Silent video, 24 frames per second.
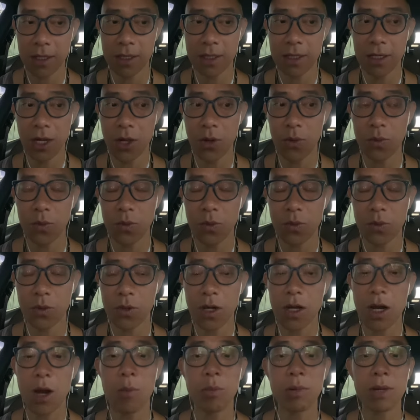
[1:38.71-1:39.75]
nếu
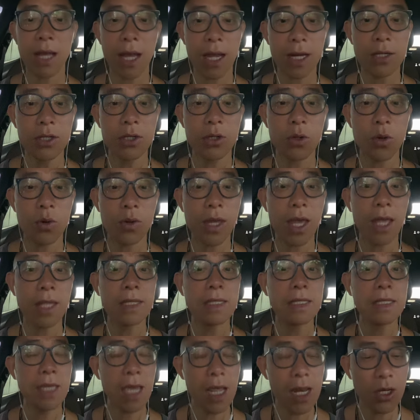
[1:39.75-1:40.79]
nó không cắn được con giá
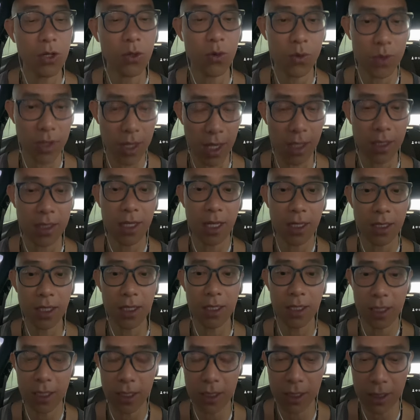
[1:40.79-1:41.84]
trên con giá trên
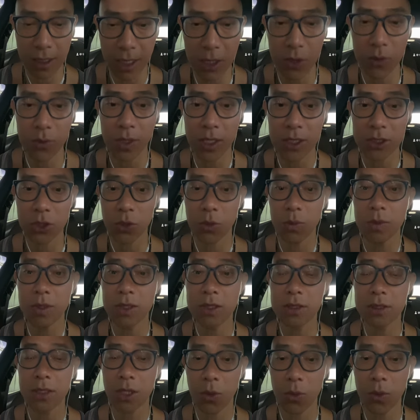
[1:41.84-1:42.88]
trên trên trên trên con giá
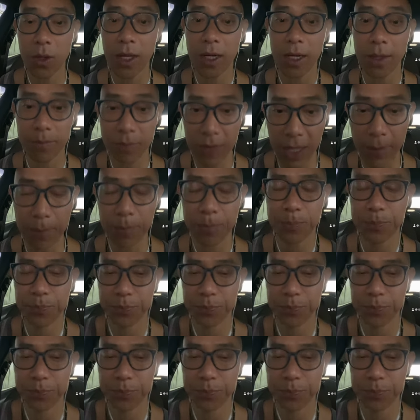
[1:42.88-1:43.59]
66.500